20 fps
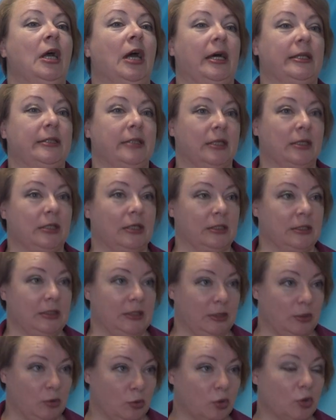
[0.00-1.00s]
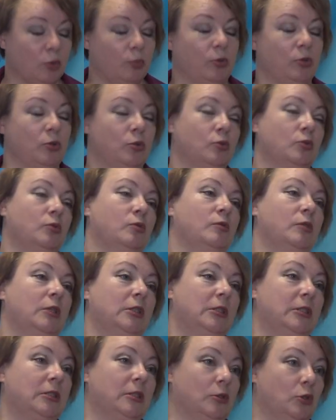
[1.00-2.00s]
А так как здесь тоже присутствуют
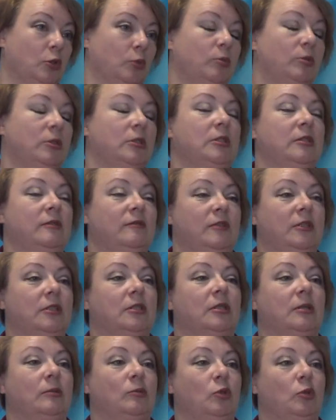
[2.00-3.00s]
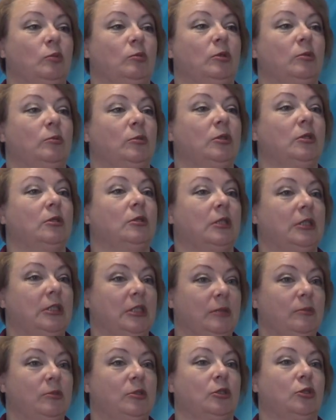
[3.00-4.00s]
дети с особенностями в детском доме, мы
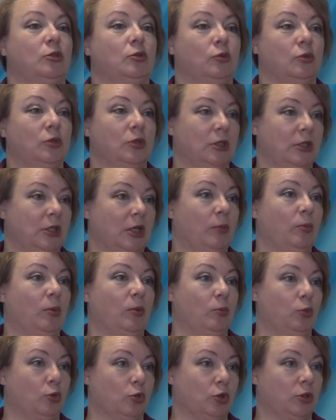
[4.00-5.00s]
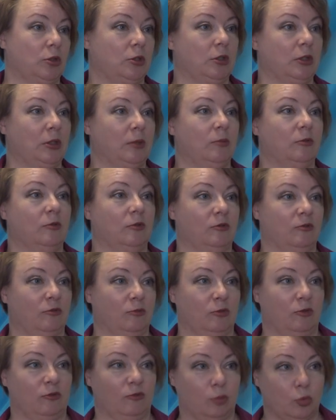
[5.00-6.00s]
надеемся, что эта игра поможет им
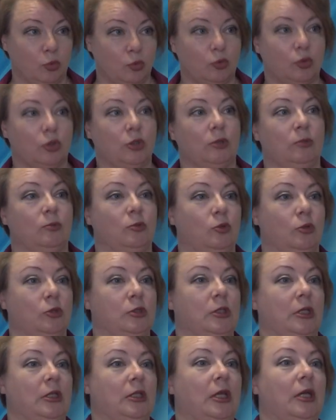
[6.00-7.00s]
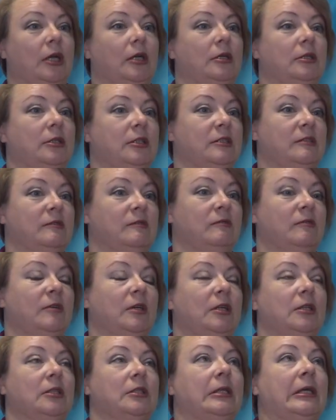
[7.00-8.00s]
в будущем, то есть она
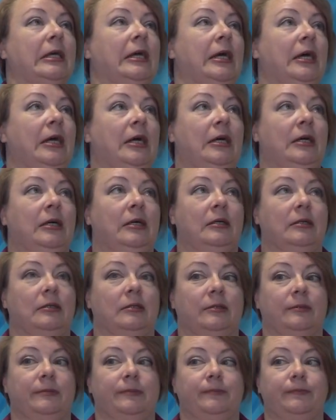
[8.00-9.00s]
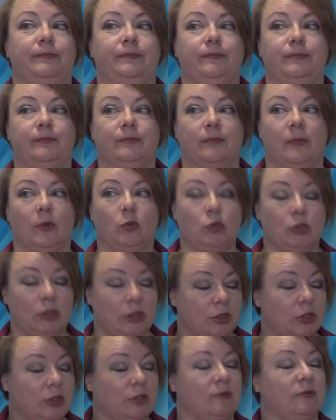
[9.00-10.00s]
развивает эм,
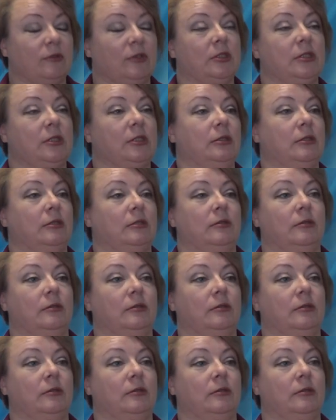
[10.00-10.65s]
усидчивость,